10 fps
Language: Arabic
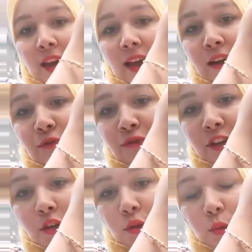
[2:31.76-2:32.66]

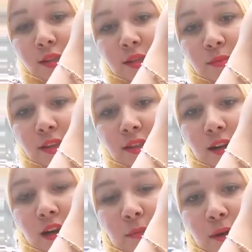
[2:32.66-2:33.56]
2600
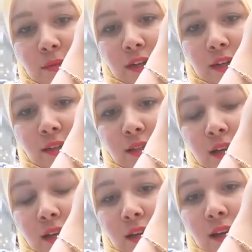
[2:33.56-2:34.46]
درهم البنات
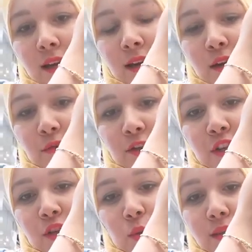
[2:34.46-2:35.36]

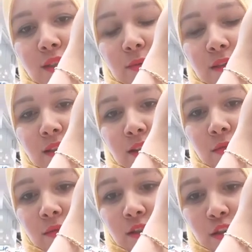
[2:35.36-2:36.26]
ألفين ستمية
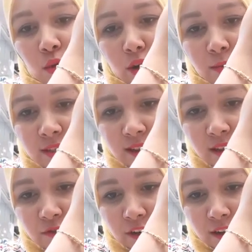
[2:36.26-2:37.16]
درهم
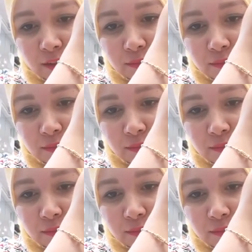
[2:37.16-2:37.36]
ألف ريال